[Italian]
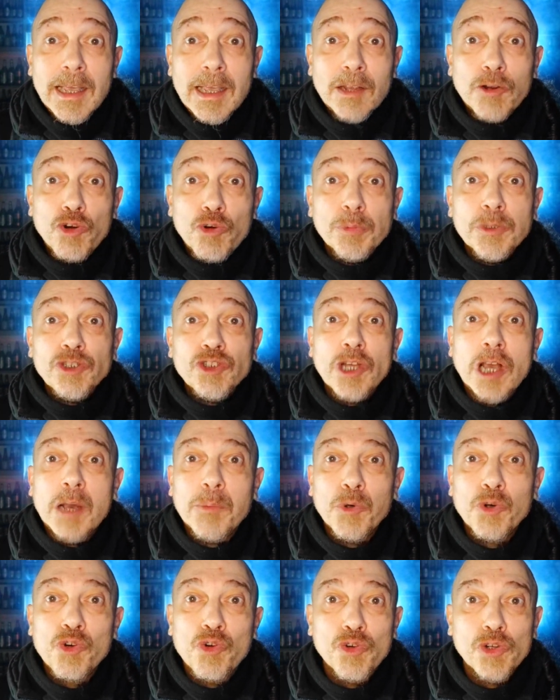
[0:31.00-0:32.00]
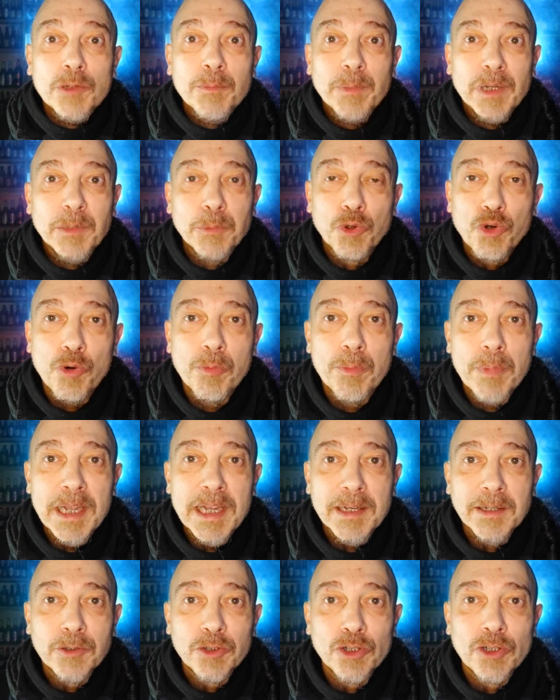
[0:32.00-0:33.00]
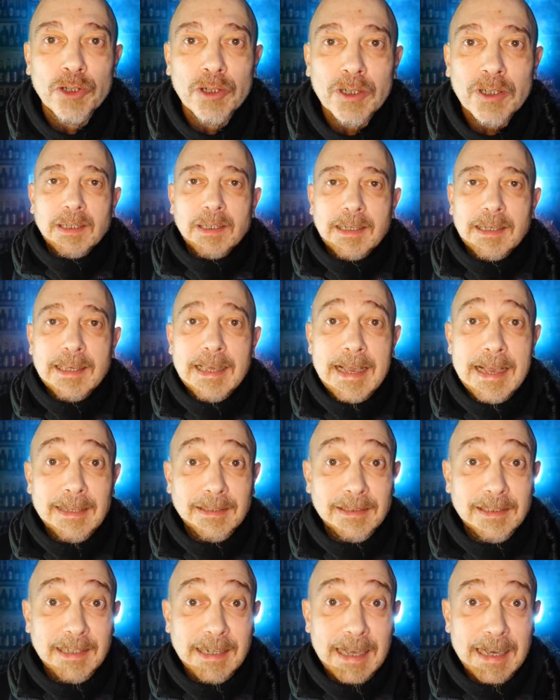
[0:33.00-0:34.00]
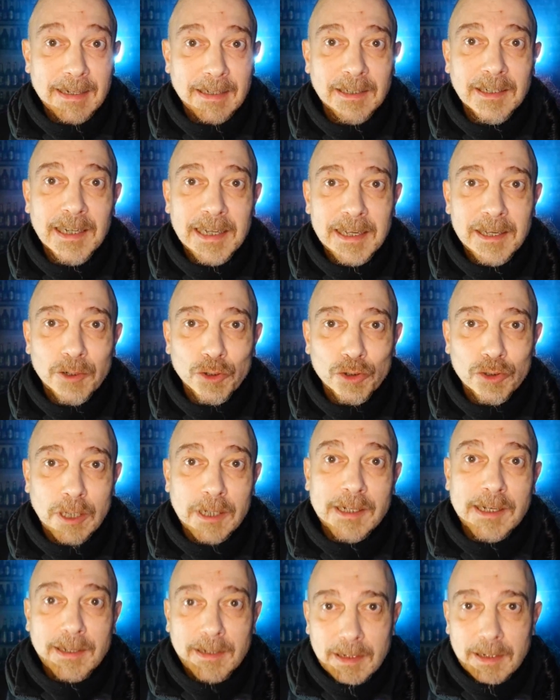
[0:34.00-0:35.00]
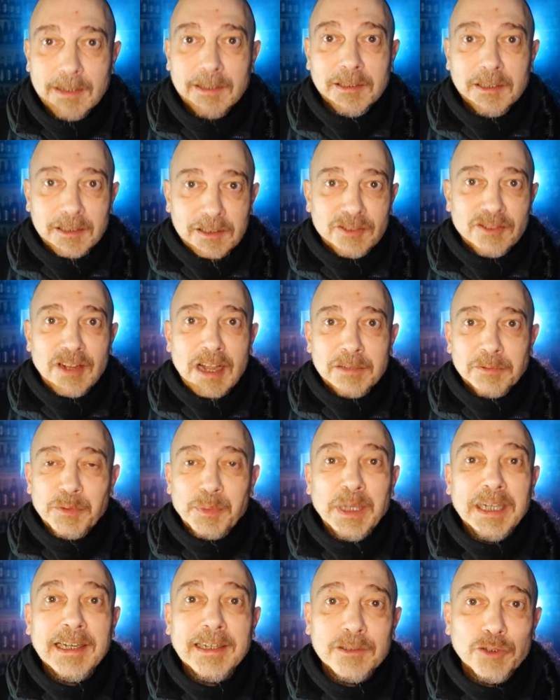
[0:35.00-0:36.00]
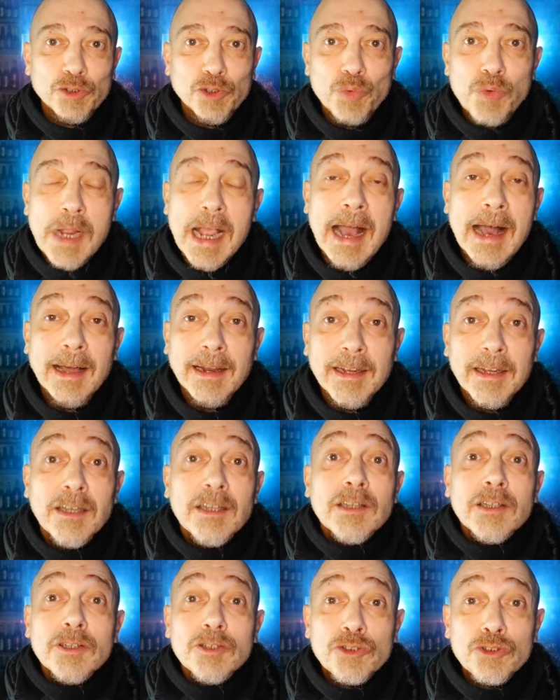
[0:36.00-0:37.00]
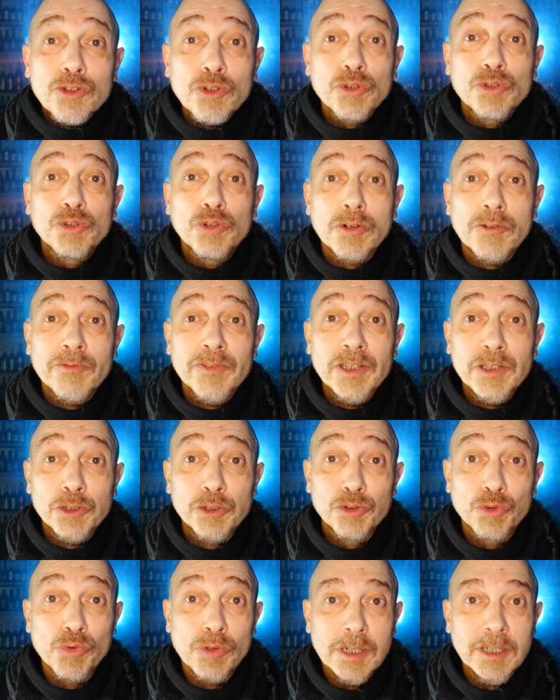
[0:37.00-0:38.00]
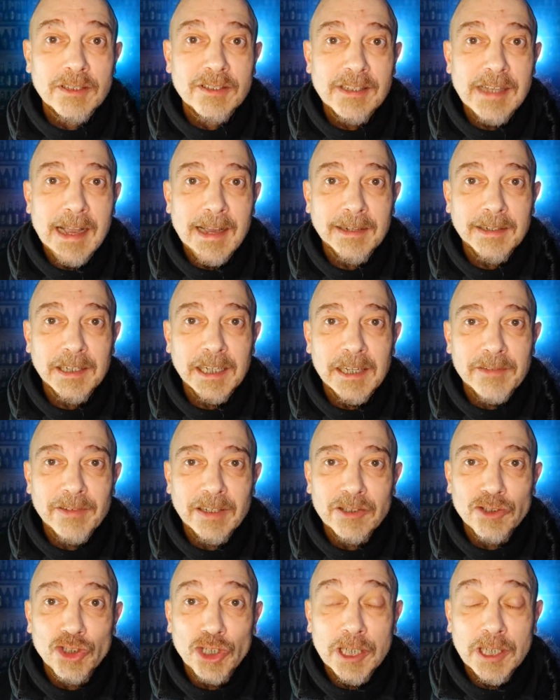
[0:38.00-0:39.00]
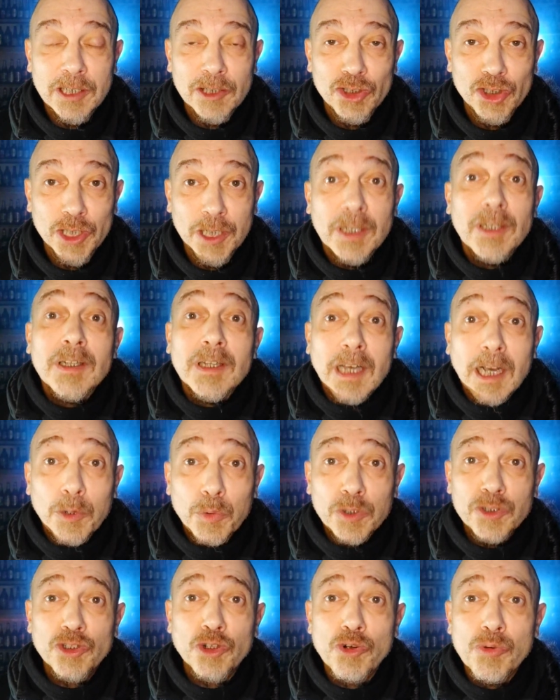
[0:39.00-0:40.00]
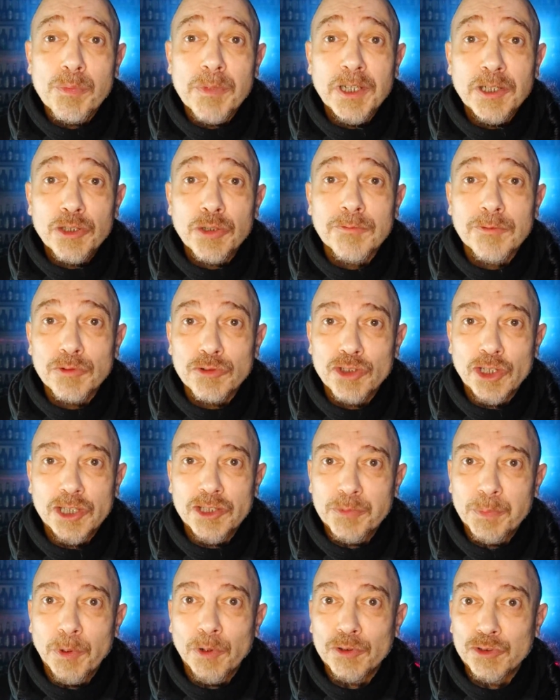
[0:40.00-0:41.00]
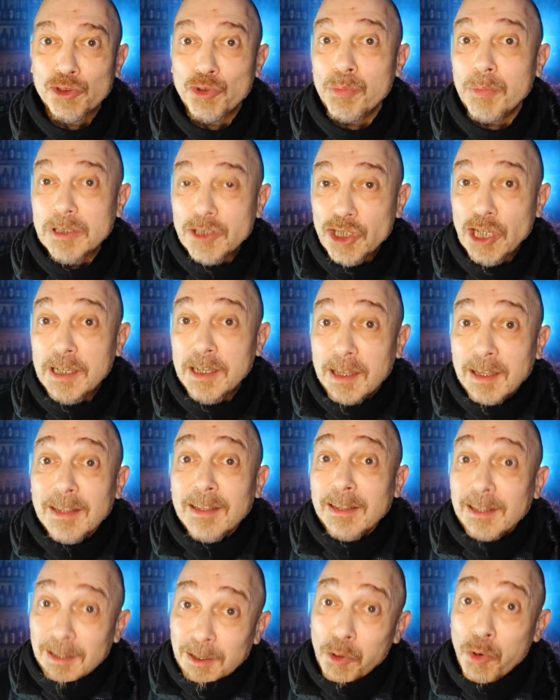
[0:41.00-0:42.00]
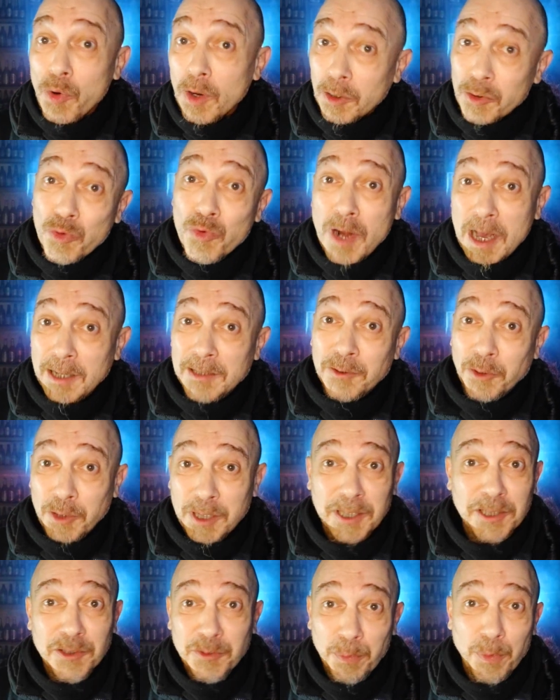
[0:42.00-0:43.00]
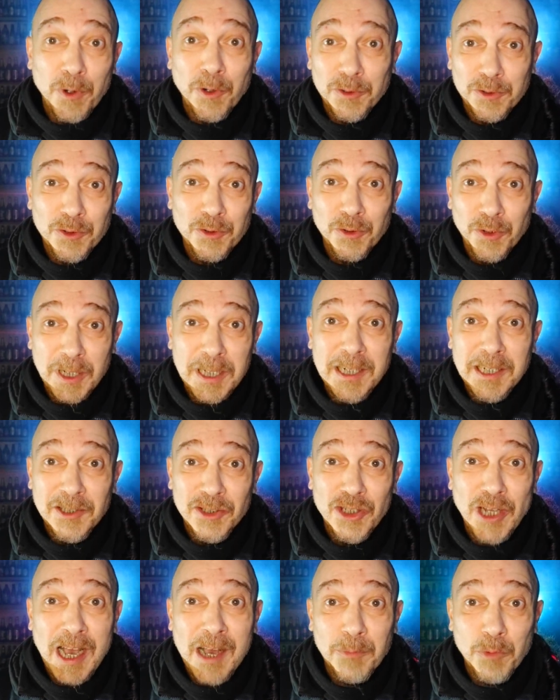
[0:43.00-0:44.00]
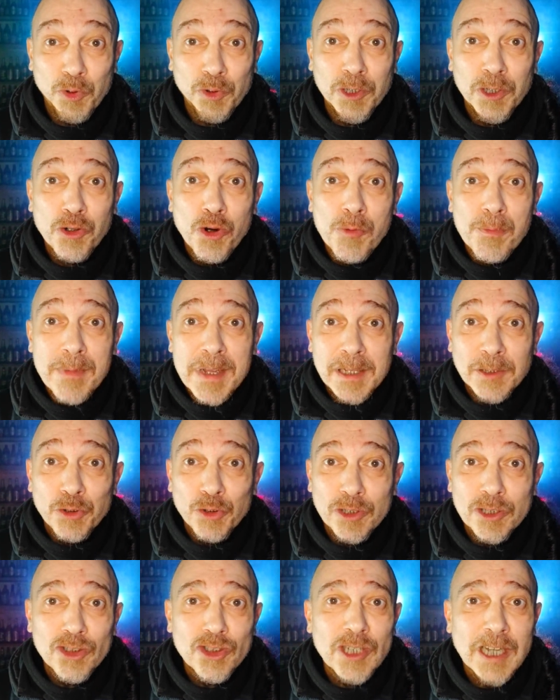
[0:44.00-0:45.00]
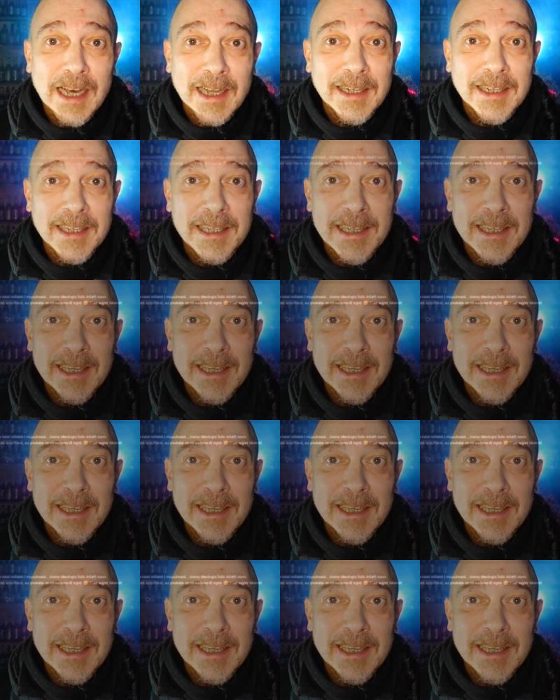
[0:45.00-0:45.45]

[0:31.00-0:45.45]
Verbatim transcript: e cominciamo con il primo commento che è di Cane Nero del canale L'Islam spiegato da un cane sotto il video su cristiani evangelici. A questo commento avevo già risposto ma c'è qualcun altro che ha risposto e leggiamo. Il commento originale